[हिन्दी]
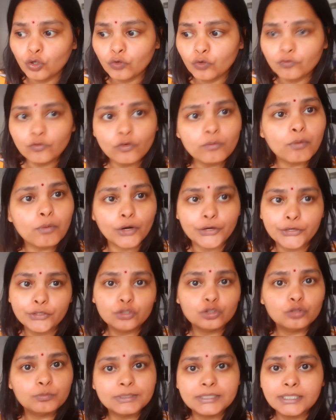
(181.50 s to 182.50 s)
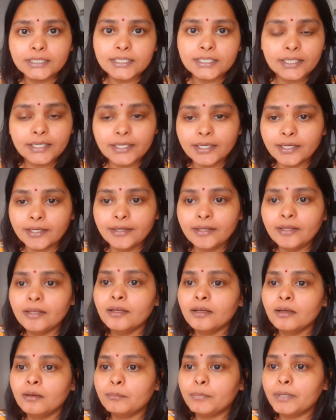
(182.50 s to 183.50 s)
वो बॉडी को तो पता चलेगा ही
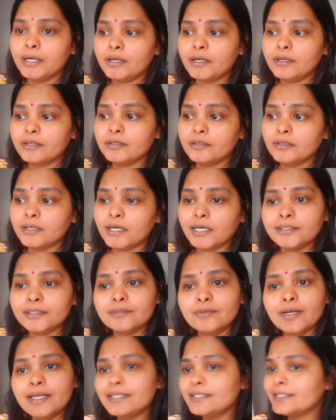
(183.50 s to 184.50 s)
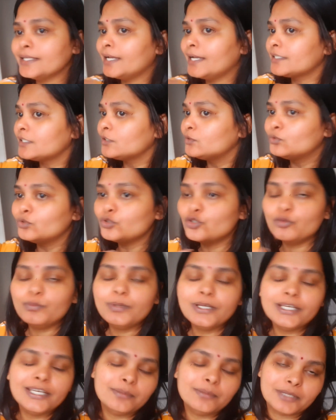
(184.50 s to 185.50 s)
बट अदरवाइज़ uh, ऐसा कुछ
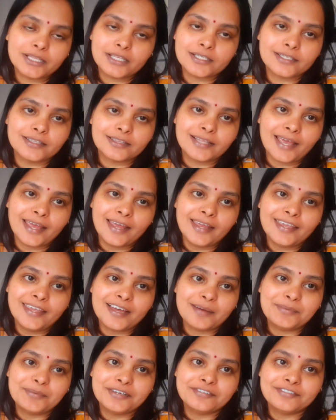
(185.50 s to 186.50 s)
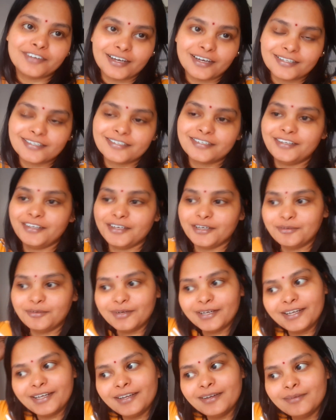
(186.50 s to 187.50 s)
भी नहीं पता चलता है कि आपने फास्ट किया
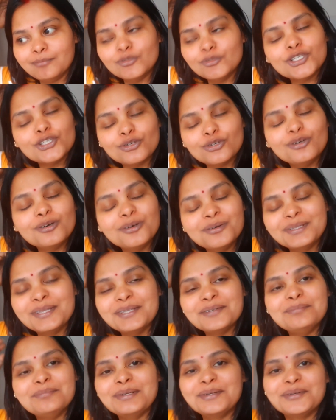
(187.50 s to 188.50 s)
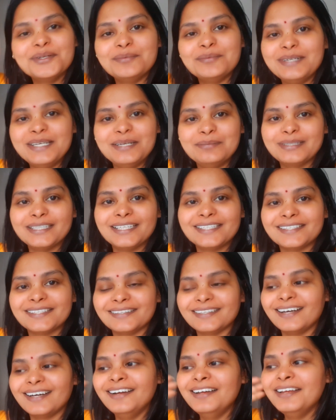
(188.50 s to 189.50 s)
हुआ है मुझे तो मतलब बिल्कुल भी नहीं पता
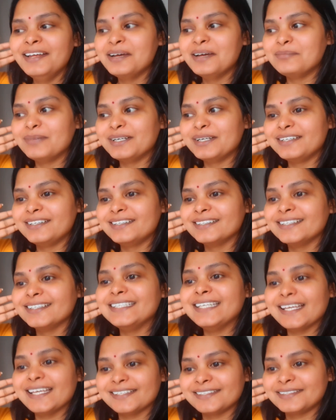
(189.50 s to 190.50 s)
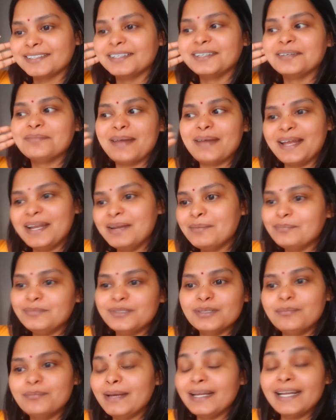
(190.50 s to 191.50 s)
चलता बट यस uh, uh, पहले
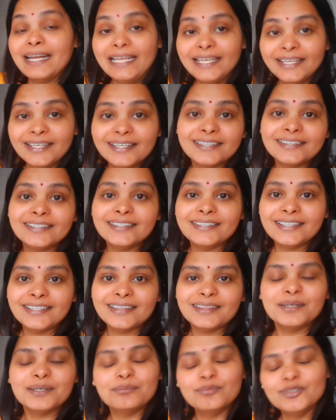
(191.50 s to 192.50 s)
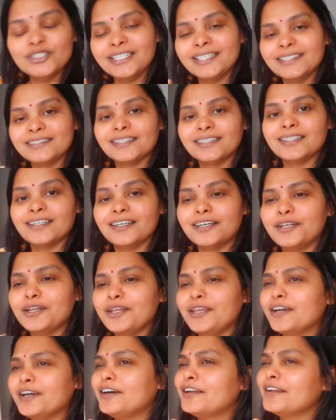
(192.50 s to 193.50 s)
जब मैं नहीं करती थी तब मुझे लगता था अरे
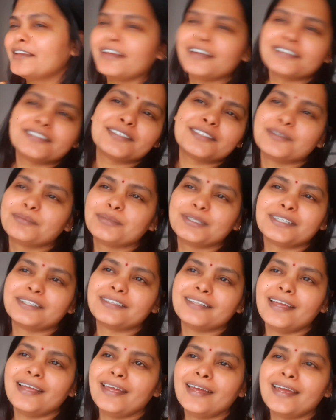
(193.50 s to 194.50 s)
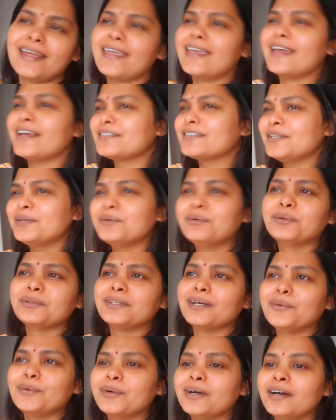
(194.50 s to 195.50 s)
यार कैसे सब करते हैं कैसे
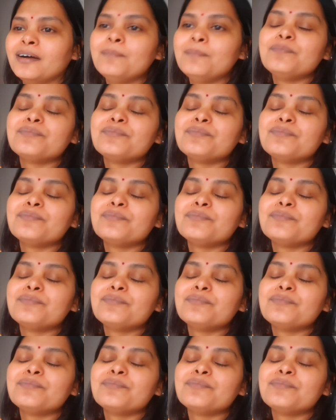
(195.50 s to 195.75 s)
होता होगा